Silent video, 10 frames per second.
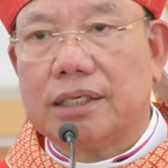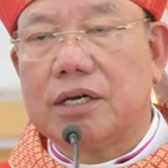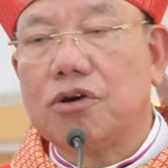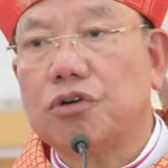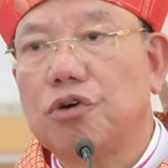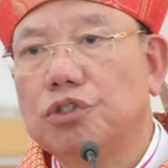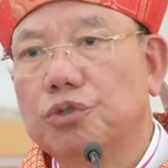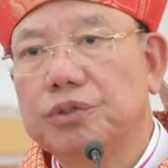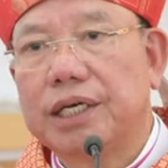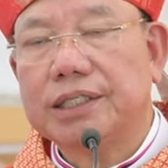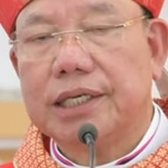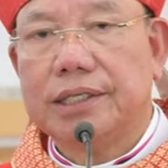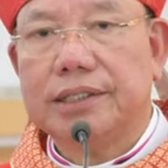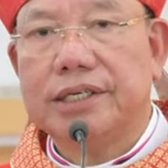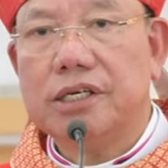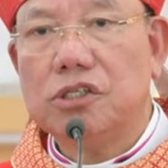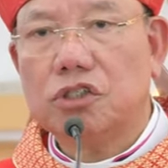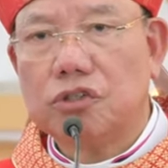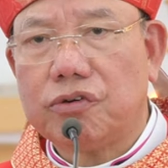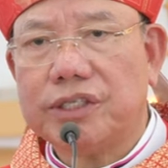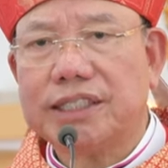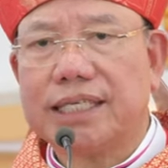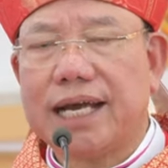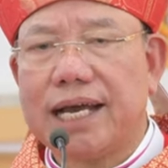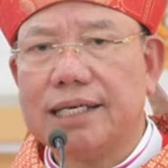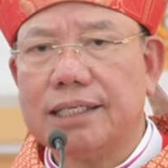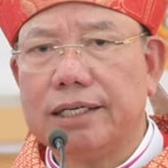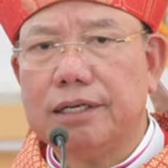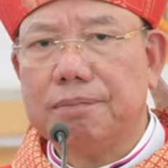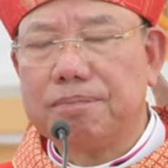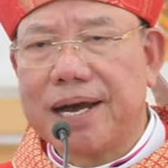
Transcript: các con có chúa thánh thần là đứng soi sáng là đứng